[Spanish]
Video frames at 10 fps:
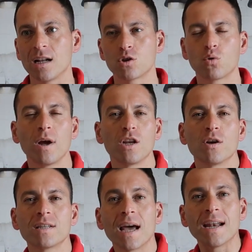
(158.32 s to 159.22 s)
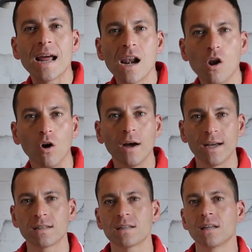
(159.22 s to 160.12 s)
el sueño, ese anhelo,
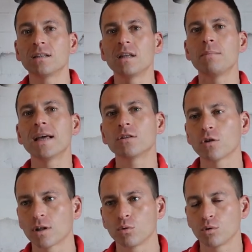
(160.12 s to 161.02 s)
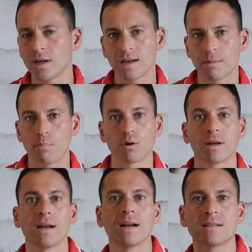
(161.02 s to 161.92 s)
ese sentimiento que tú tienes por
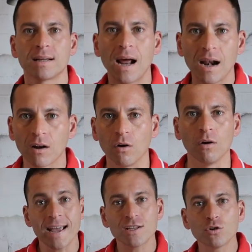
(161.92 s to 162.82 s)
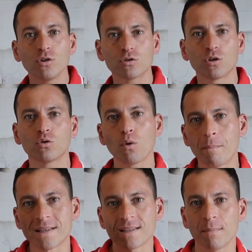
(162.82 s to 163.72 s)
querer hacer algo. Eso son
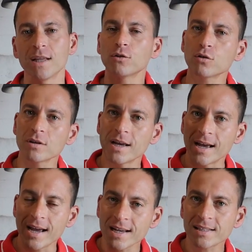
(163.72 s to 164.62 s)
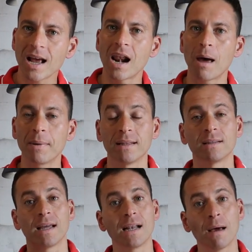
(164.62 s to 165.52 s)
tus pensamientos esa es la
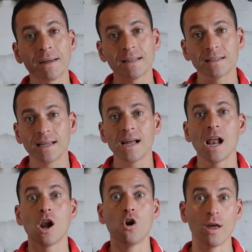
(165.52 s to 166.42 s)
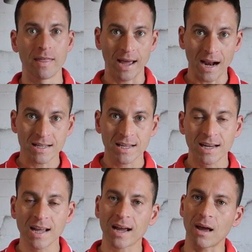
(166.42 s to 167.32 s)
mente. Y la mente, lo ideal
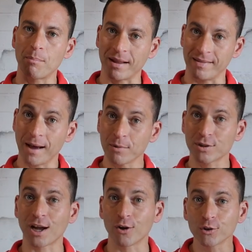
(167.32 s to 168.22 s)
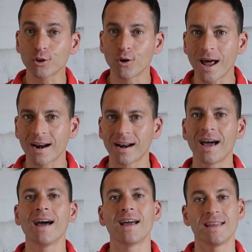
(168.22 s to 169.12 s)
sería que aprendamos a
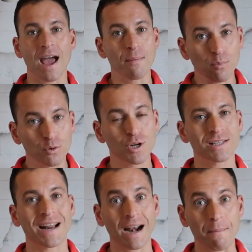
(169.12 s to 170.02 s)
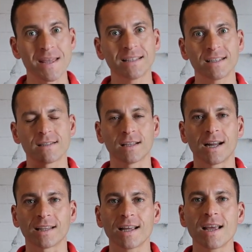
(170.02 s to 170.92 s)
controlarla y hay muchas herramientas y
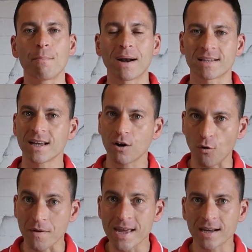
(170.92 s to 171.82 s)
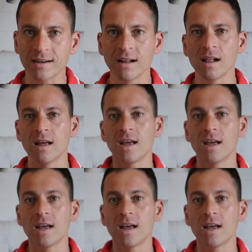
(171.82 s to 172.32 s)
estrategias para hacerlo bien.